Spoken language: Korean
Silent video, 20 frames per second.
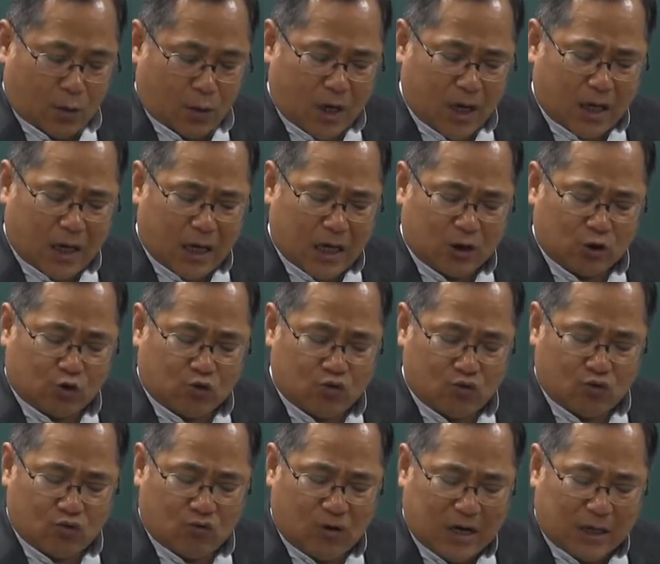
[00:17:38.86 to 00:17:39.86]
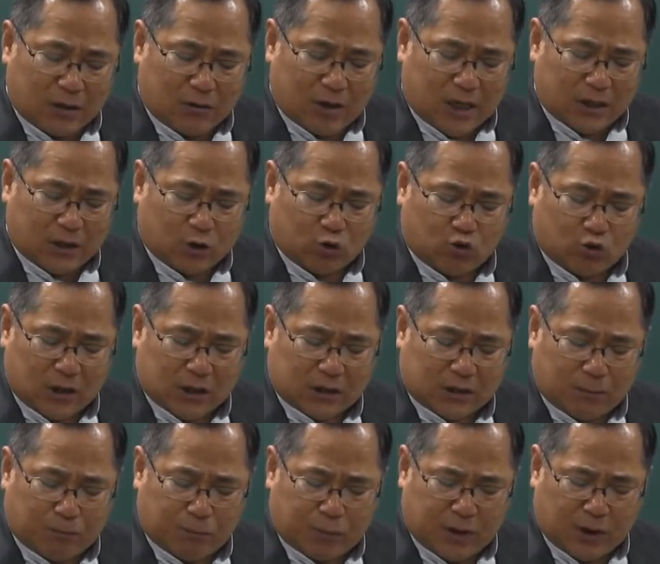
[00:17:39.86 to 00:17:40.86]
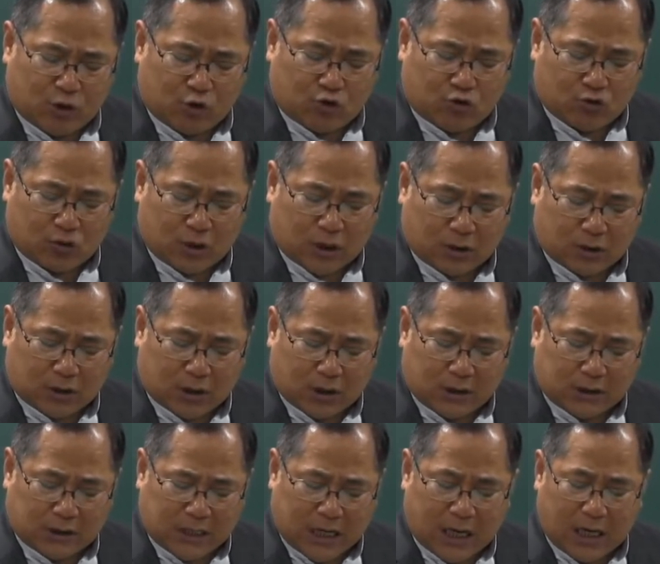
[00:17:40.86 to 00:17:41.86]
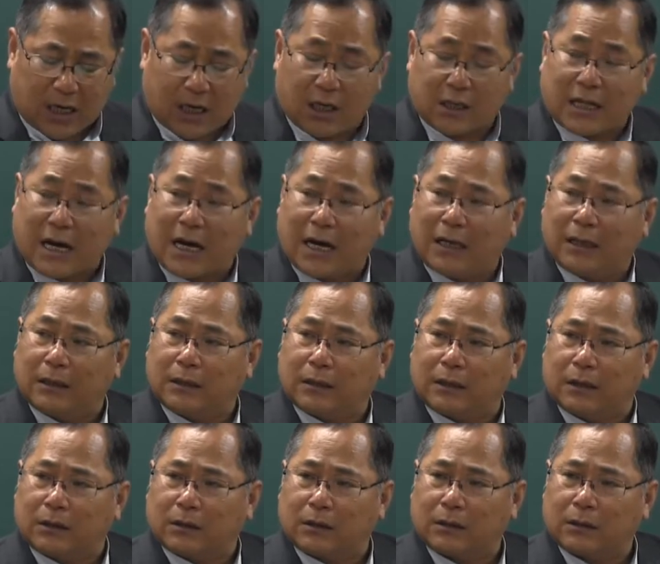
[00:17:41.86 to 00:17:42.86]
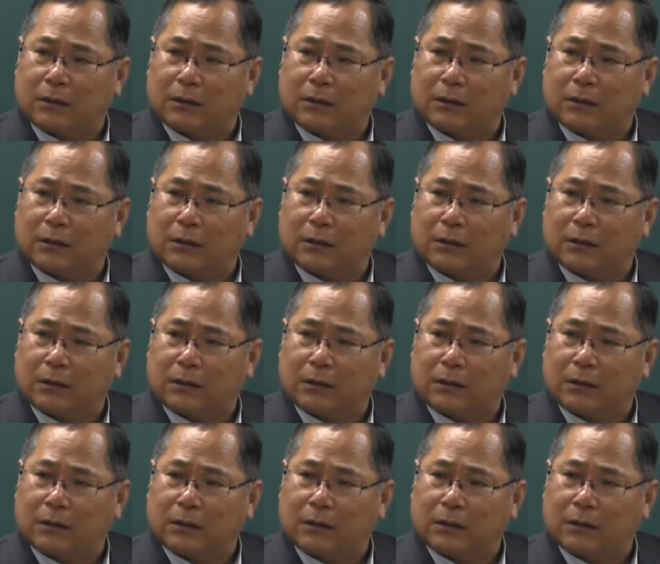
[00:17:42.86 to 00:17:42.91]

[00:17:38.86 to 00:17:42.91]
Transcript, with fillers: 회계의 순환 과정 중에서 필수적 절차에 해당하는 것.